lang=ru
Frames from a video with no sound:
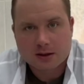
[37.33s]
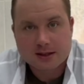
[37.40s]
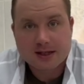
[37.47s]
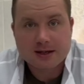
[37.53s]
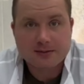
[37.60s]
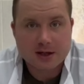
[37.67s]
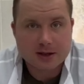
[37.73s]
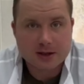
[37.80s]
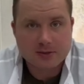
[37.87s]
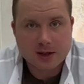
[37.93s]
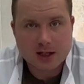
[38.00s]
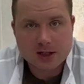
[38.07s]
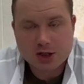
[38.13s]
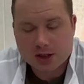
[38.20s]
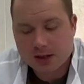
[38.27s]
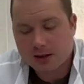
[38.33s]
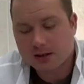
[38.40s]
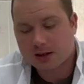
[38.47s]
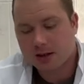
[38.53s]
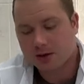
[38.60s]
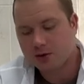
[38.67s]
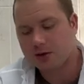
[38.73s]
Тема анаболических
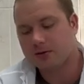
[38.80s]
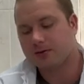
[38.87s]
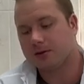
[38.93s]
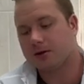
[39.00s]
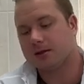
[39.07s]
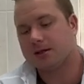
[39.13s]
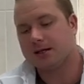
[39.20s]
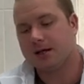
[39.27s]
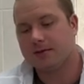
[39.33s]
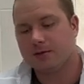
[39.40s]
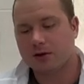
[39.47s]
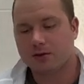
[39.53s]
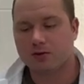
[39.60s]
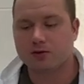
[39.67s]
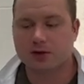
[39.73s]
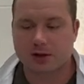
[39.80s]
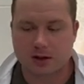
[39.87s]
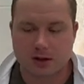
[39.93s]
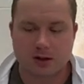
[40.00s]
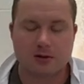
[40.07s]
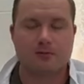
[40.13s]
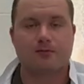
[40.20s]
стероидов – это тема
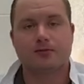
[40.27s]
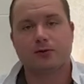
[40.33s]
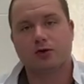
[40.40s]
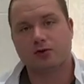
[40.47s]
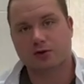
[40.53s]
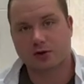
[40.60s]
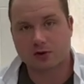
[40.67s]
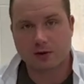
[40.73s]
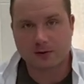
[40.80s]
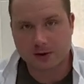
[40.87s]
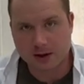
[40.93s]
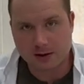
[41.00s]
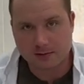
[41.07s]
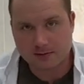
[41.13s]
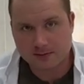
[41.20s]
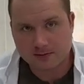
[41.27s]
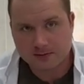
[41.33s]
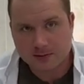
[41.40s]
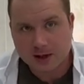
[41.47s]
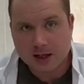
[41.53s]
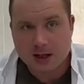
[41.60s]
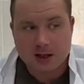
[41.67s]
узкой тусовки.
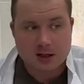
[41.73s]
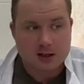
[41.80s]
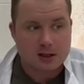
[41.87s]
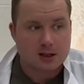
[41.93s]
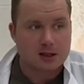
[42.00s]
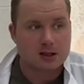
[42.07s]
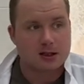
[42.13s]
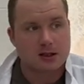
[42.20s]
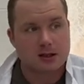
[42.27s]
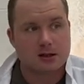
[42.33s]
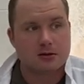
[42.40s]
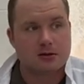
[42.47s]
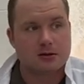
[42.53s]
И